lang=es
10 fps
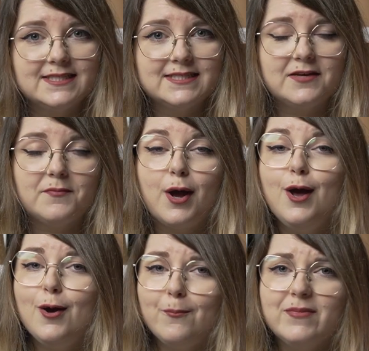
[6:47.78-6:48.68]
sistema
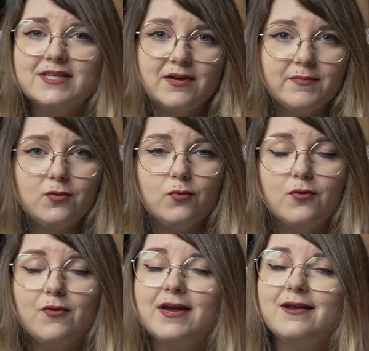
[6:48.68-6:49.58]
más a
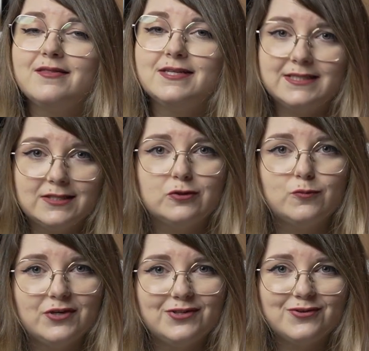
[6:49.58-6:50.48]
menudo en distintos
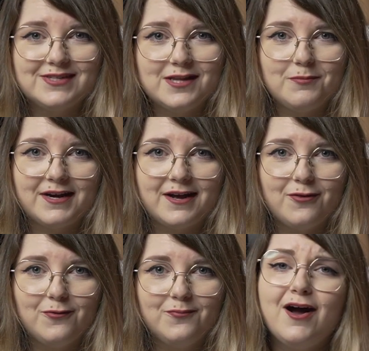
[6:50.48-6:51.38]
monitores del
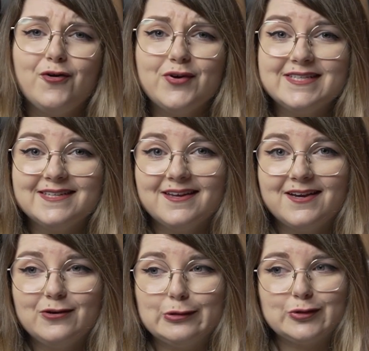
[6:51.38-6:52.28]
mercado. Ahora,
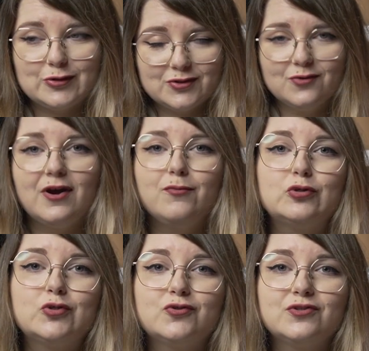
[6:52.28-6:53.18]
Sataqueros, os toca a
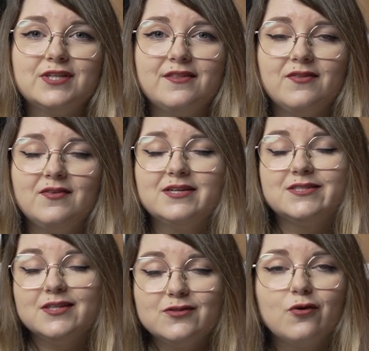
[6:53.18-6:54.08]
vosotros decidir
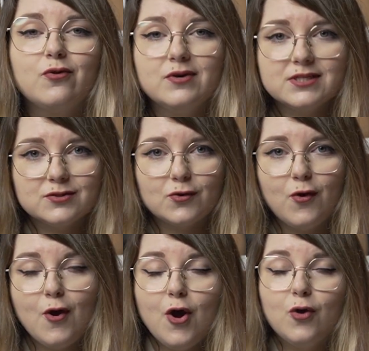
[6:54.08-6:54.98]
si todo
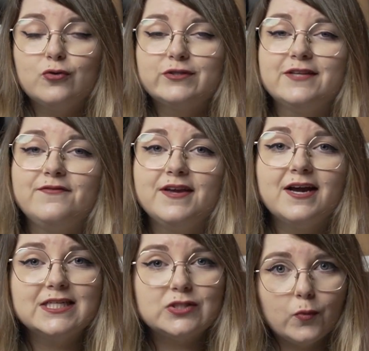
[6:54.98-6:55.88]
esto
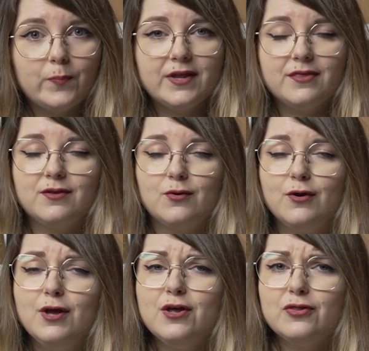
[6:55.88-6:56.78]
justifica su precio.
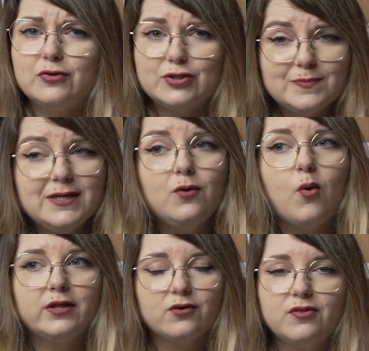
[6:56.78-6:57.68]

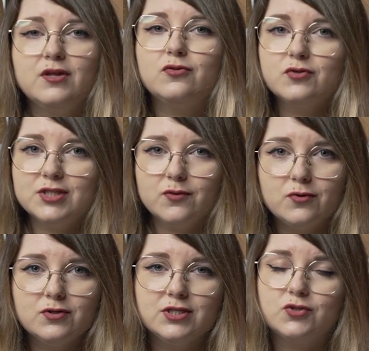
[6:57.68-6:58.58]
2.400
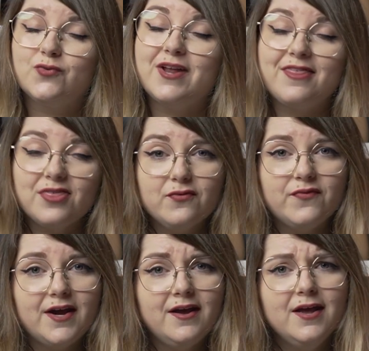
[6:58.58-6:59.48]
euros es una
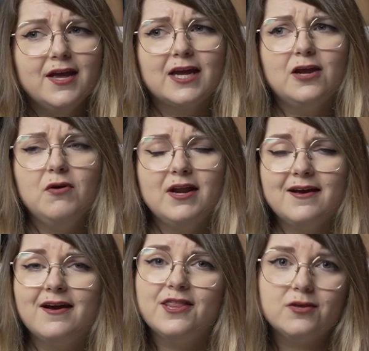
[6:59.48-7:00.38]
cifra que lo
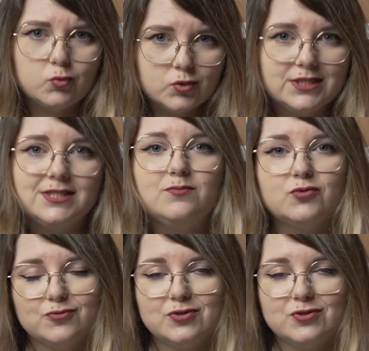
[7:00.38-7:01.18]
aleja de muchísimos